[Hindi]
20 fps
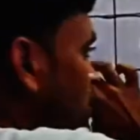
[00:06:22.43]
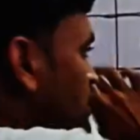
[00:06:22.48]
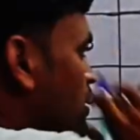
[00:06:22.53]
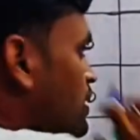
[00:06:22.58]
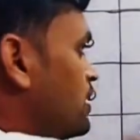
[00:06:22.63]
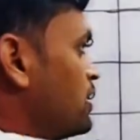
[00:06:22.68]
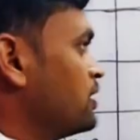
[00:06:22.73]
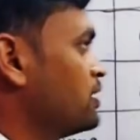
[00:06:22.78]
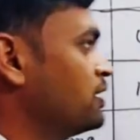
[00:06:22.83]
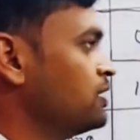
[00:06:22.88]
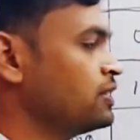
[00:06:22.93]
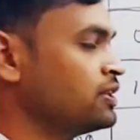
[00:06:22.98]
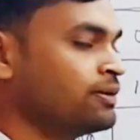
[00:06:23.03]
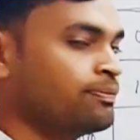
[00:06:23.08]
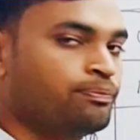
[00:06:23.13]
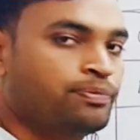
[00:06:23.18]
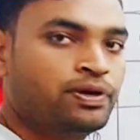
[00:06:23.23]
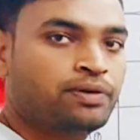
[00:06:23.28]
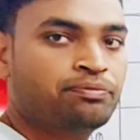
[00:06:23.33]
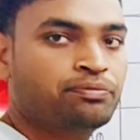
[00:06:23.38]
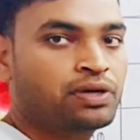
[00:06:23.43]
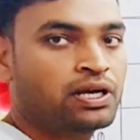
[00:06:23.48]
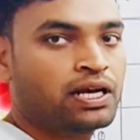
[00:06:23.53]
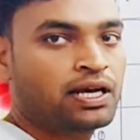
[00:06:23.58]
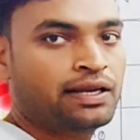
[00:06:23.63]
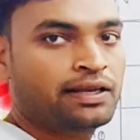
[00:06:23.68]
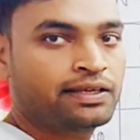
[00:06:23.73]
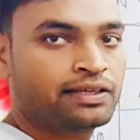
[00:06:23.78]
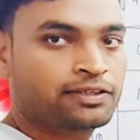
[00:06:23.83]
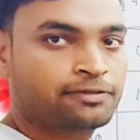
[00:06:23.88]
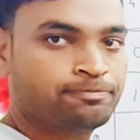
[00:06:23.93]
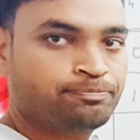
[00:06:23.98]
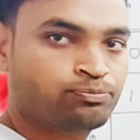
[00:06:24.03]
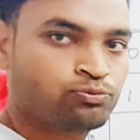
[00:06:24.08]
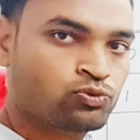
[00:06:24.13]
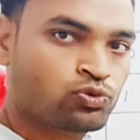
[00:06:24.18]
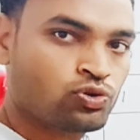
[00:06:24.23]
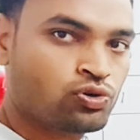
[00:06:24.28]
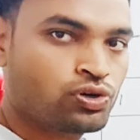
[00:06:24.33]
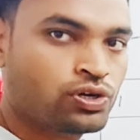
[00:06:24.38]
याद कर लेते हैं तब भी हम बना लेंगे
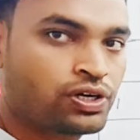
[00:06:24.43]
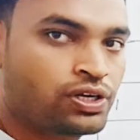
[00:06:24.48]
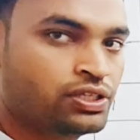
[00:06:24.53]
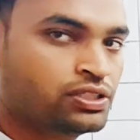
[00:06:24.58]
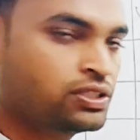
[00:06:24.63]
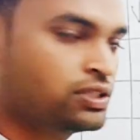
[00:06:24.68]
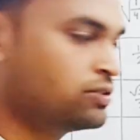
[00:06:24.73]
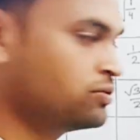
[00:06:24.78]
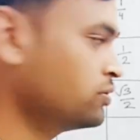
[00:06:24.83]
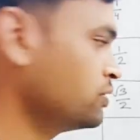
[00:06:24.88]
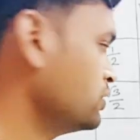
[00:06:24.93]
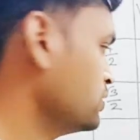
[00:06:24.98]
दो कंडीशन